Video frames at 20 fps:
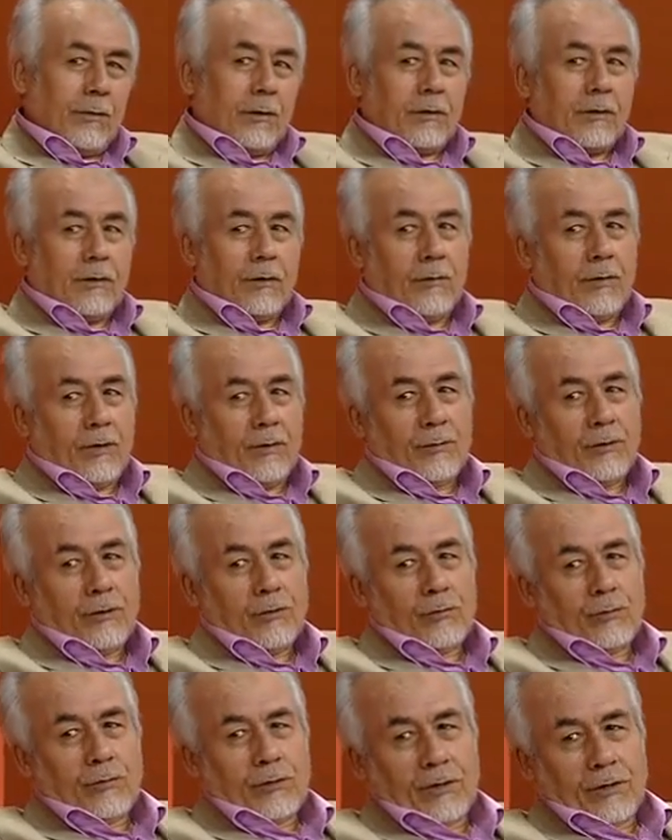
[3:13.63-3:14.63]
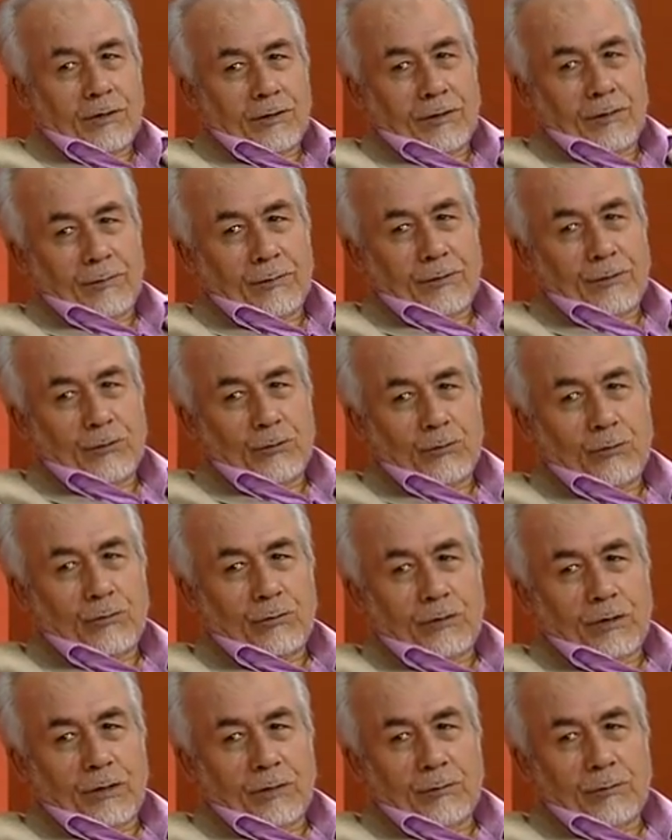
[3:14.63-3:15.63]
Ben tamamını tutarım demiş.
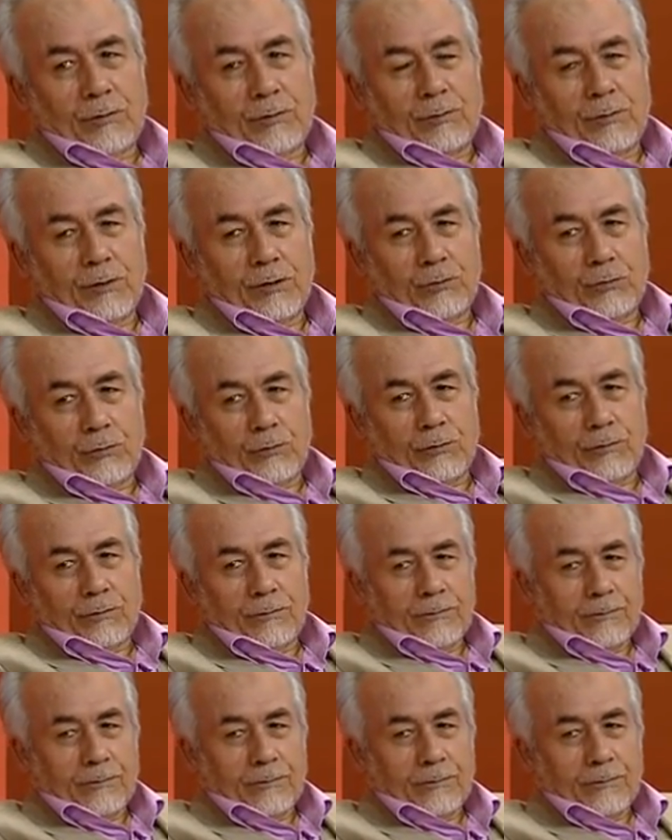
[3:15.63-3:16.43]
365 gün